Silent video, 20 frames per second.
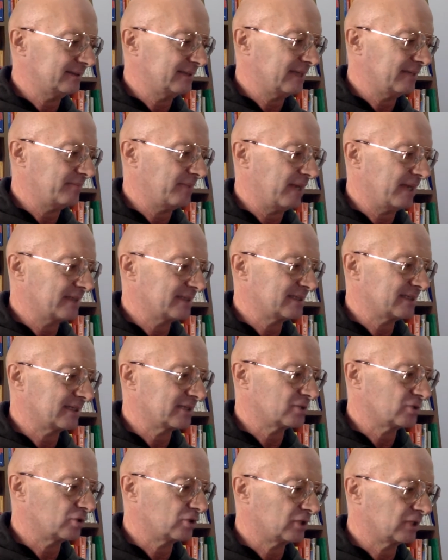debba essere
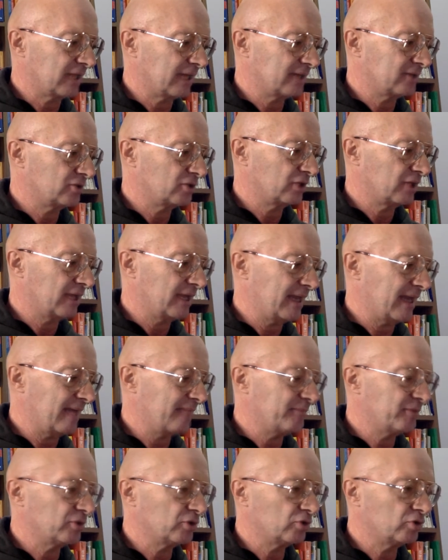soltanto
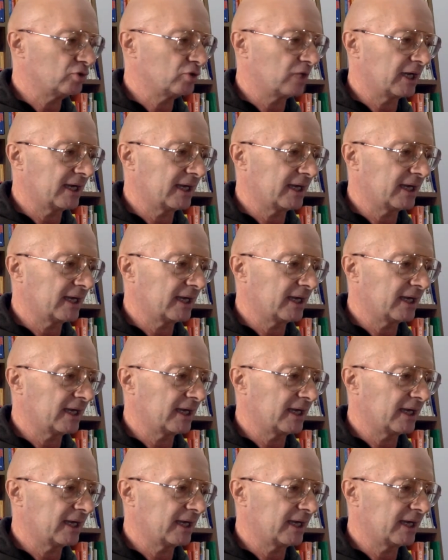nell'ambito di una